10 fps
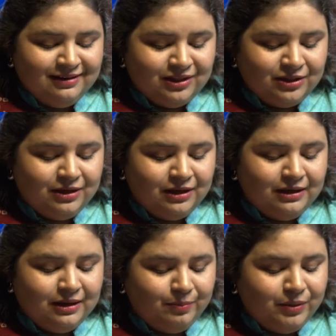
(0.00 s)
यतन
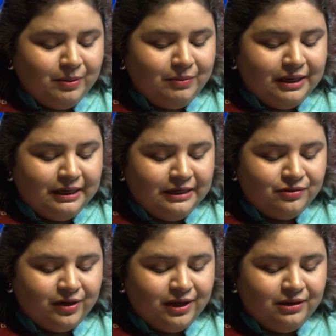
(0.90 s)
अपने में लीन
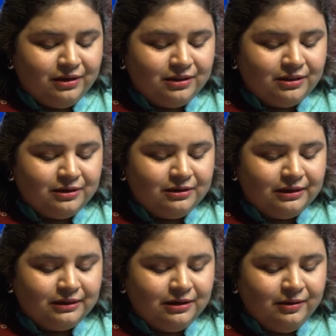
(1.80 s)
रहे निरंतर
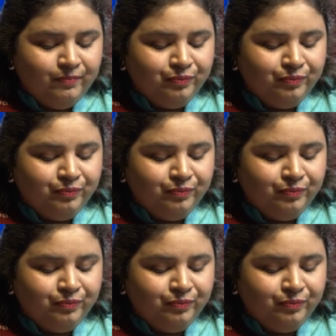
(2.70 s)
रहता